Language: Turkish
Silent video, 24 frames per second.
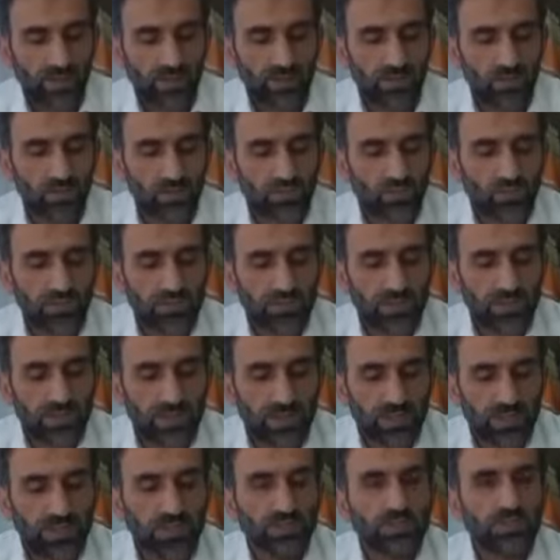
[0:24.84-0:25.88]
Son
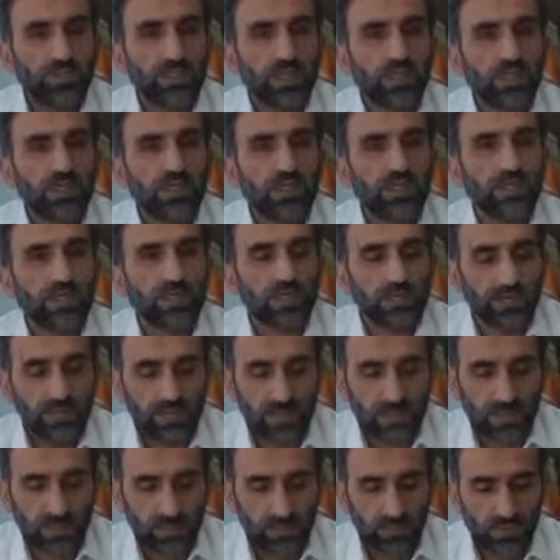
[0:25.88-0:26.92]
yıllarda özellikle
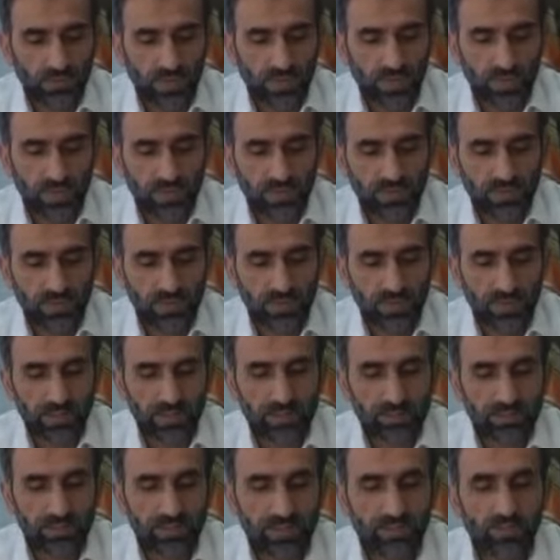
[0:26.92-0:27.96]
İslam
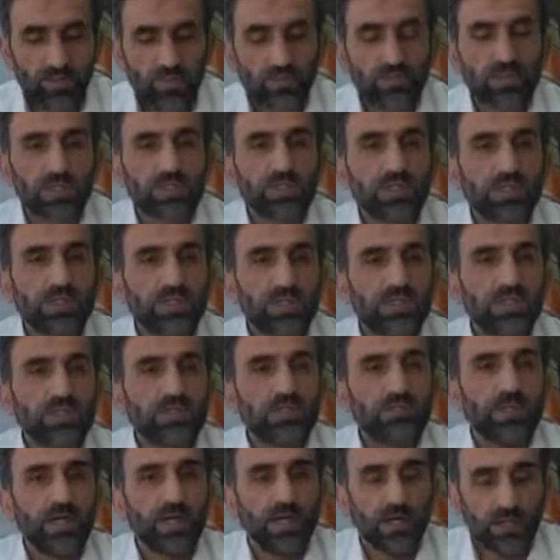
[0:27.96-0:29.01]
ülkelerinde demokrasi
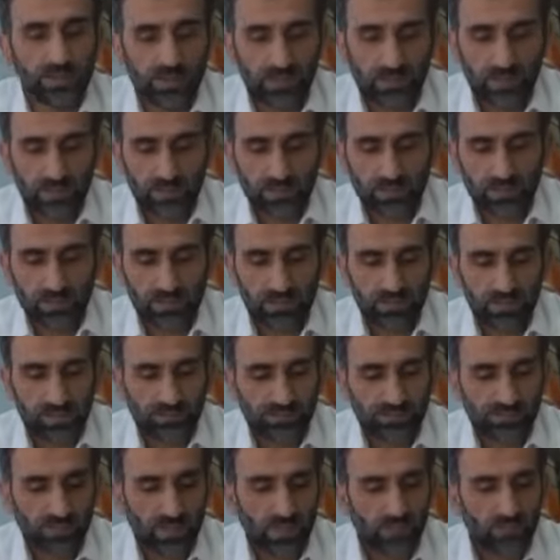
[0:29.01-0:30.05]
getirme adı
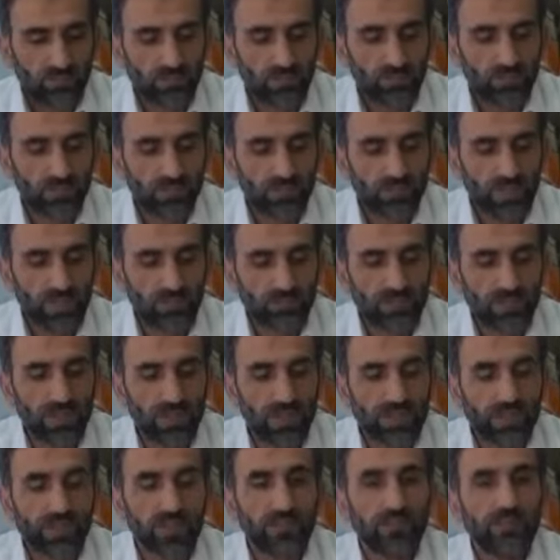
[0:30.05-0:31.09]
altından bu
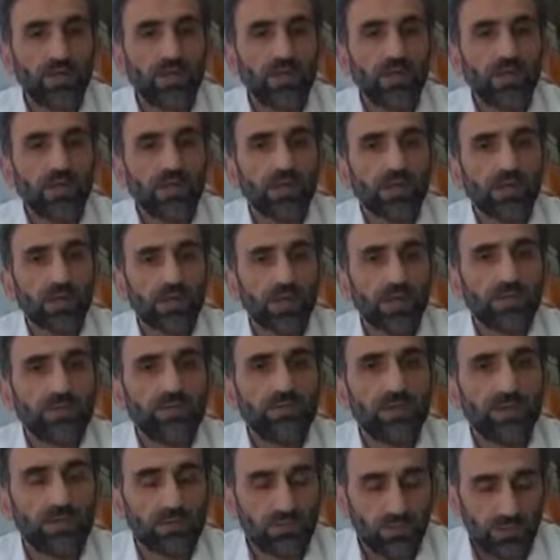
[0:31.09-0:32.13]
coğrafyalara
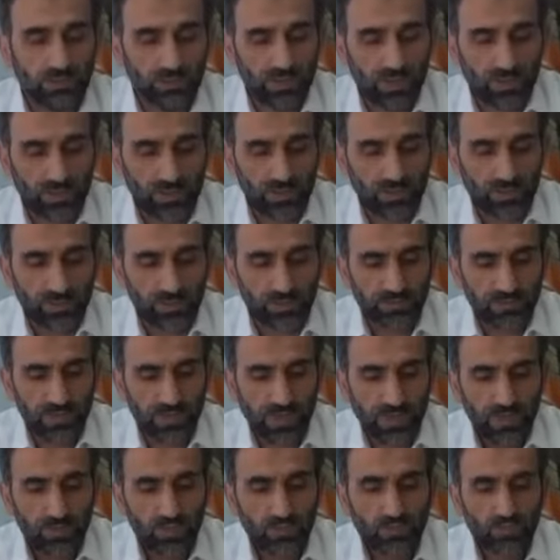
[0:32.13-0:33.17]
kan ve gözyaşı,
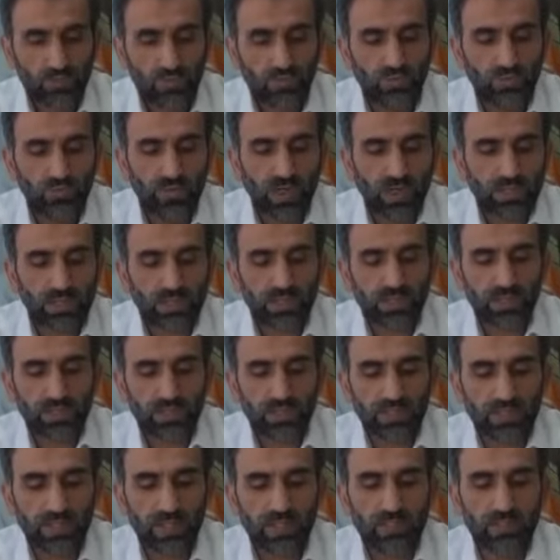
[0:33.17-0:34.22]
zulüm ve açlık
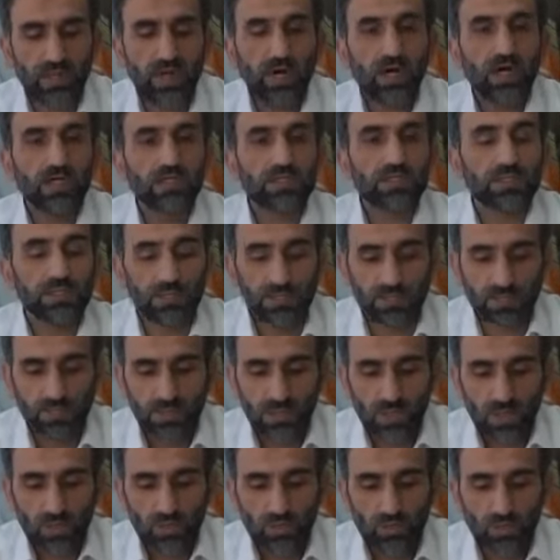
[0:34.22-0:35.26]
getiren Haçlı
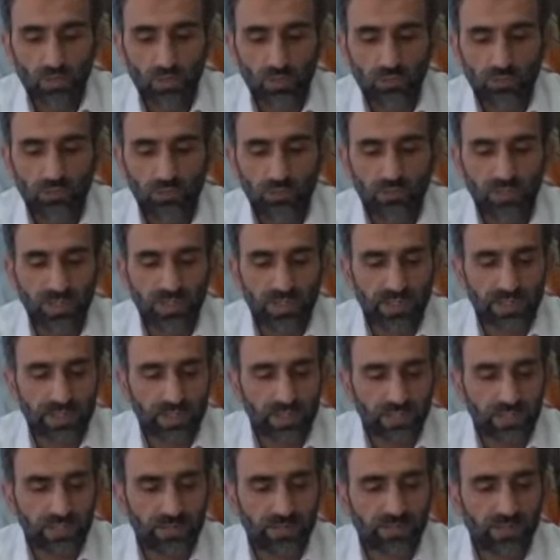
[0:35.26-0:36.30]
toplu
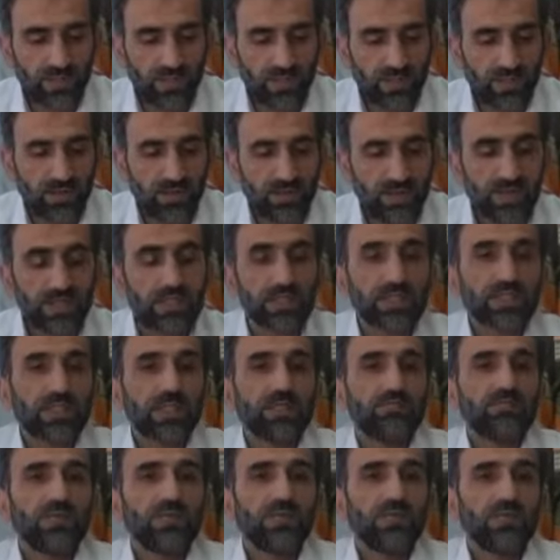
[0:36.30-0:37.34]
birliklerinin geri
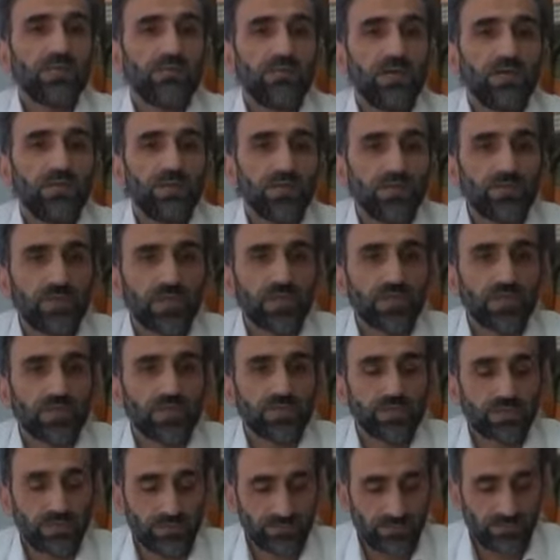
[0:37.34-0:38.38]
sayımları devam
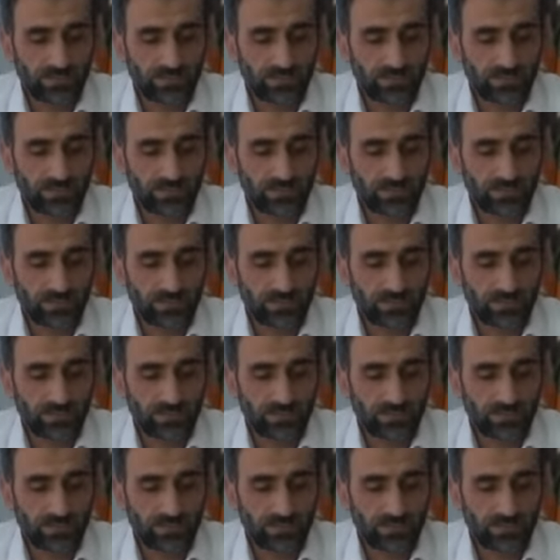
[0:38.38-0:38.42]
etmektedir.